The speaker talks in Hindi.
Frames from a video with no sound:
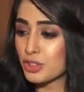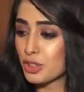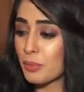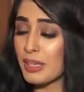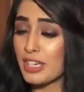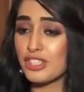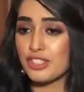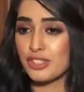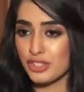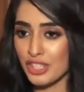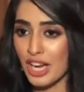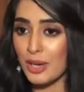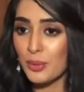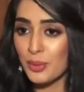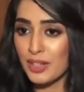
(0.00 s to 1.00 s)
जो मैंने
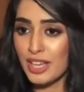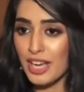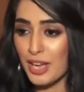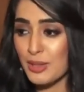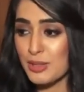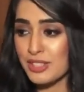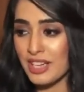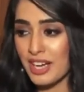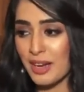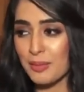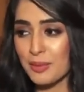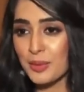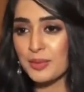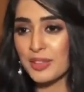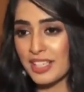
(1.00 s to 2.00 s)
चालू किया है उस
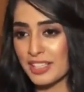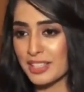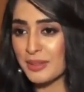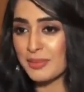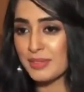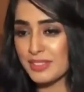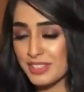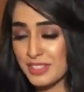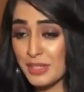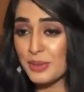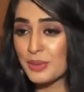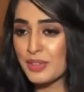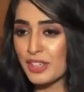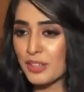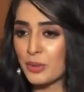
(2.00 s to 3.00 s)
काम को मैं ख़त्म
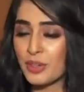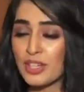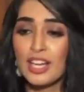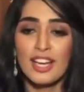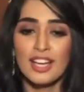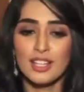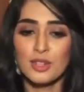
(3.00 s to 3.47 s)
ज़रूर करूँगी